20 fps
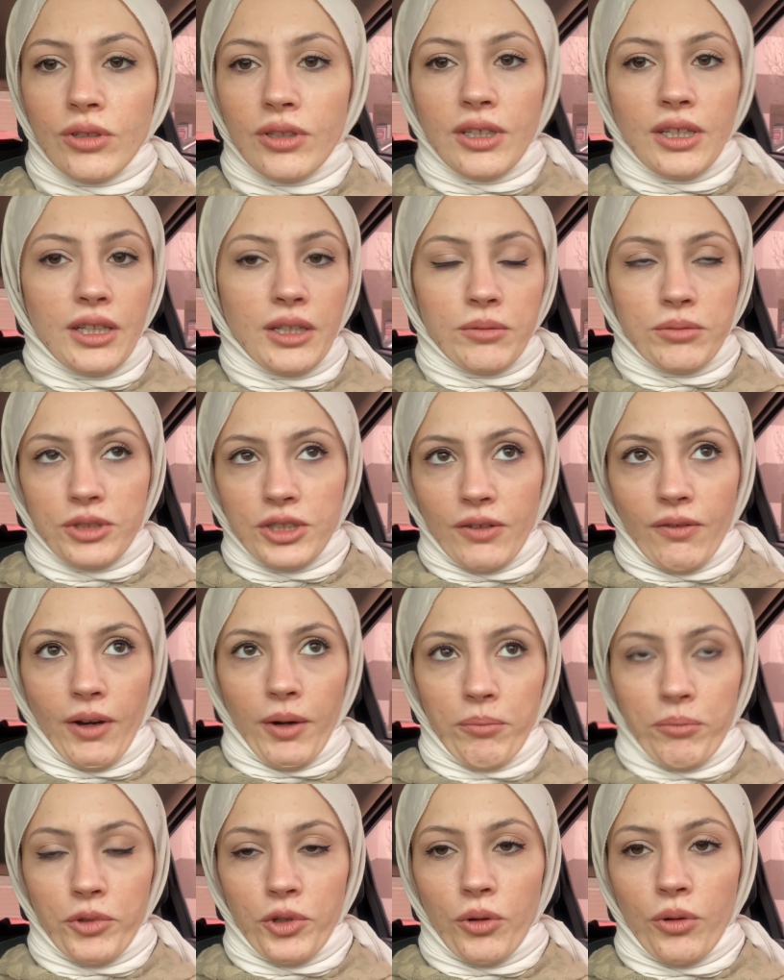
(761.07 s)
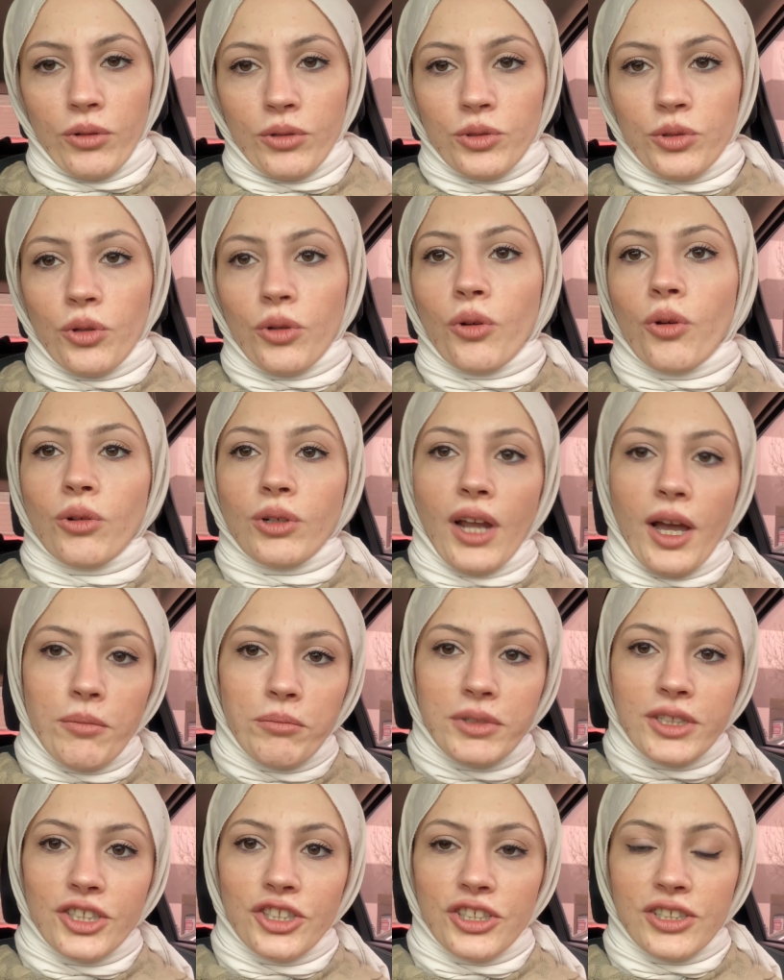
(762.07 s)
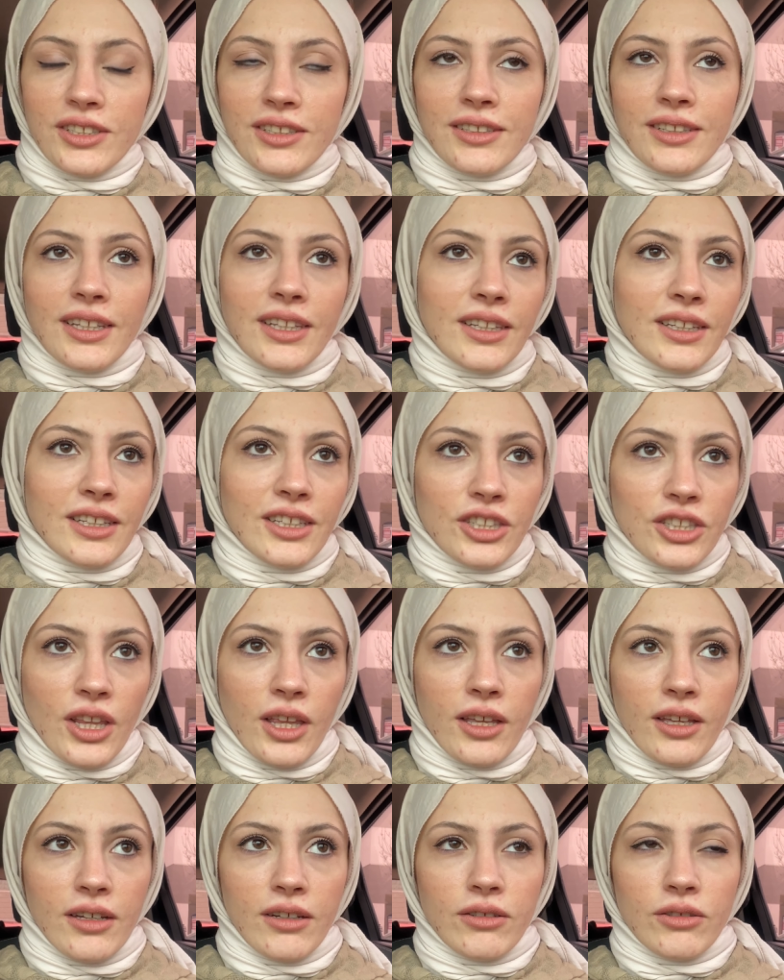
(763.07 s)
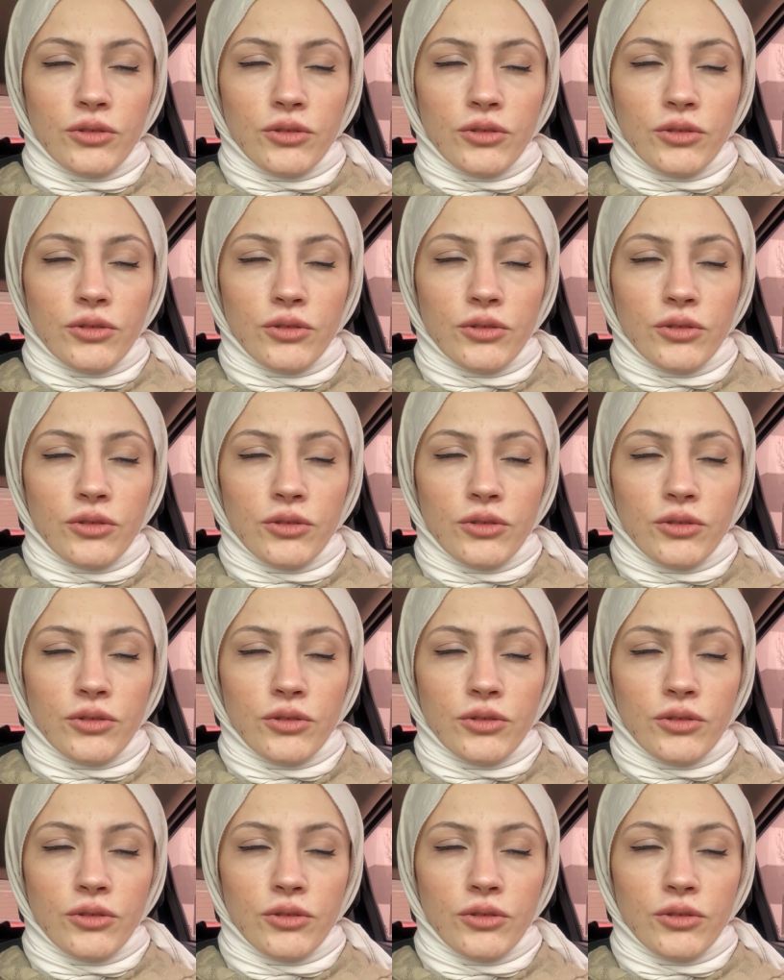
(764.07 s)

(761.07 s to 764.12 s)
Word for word: Yine bir cevap yok. Sonra oradan biri çıktı dedik işte